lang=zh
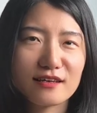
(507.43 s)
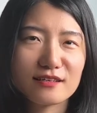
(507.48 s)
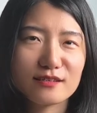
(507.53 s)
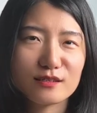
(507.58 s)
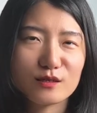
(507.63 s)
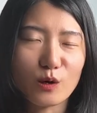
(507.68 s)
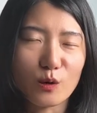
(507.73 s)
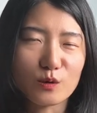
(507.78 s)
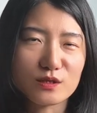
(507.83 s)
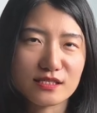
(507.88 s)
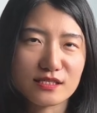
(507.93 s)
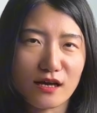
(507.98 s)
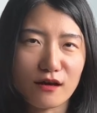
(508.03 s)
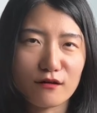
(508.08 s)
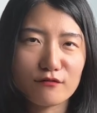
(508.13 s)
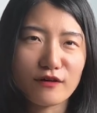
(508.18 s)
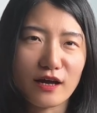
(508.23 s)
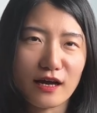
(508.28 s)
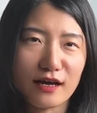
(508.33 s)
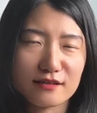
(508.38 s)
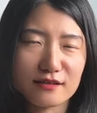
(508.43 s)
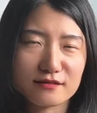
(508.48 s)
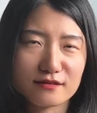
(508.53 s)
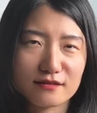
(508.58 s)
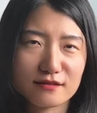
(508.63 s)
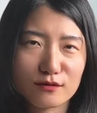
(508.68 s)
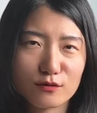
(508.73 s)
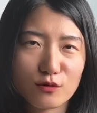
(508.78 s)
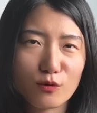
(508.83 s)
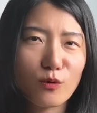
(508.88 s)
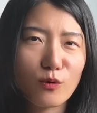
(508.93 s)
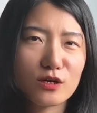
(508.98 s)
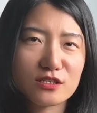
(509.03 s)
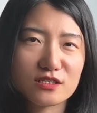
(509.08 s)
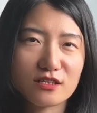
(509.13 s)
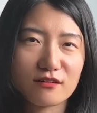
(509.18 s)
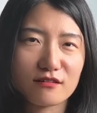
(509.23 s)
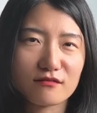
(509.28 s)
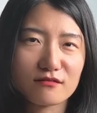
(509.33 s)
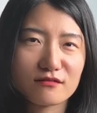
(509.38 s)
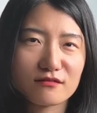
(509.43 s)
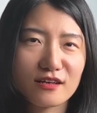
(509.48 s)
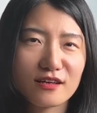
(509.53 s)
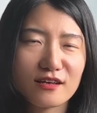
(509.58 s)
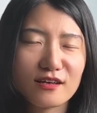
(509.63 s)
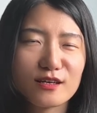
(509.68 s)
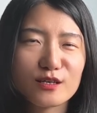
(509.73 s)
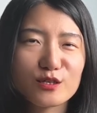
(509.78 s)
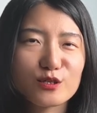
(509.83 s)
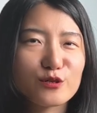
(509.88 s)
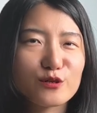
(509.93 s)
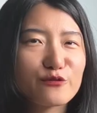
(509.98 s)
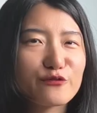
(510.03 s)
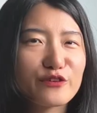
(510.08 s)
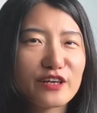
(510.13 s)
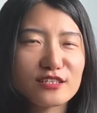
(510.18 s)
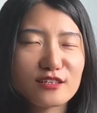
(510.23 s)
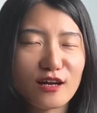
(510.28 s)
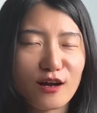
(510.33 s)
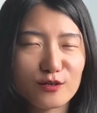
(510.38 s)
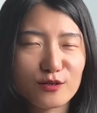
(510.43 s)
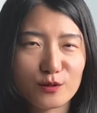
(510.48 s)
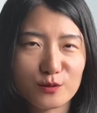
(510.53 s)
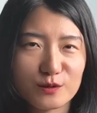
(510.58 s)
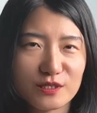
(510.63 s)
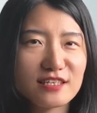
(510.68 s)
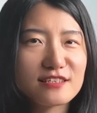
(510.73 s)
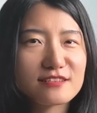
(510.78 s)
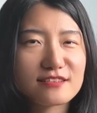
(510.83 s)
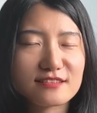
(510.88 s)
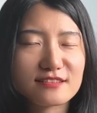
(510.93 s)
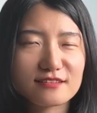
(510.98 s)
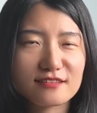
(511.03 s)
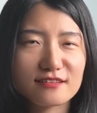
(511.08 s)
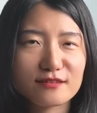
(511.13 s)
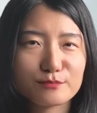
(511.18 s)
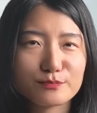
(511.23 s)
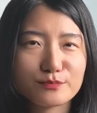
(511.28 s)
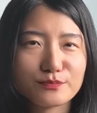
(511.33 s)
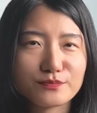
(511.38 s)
有想法的过程是非常有意思的。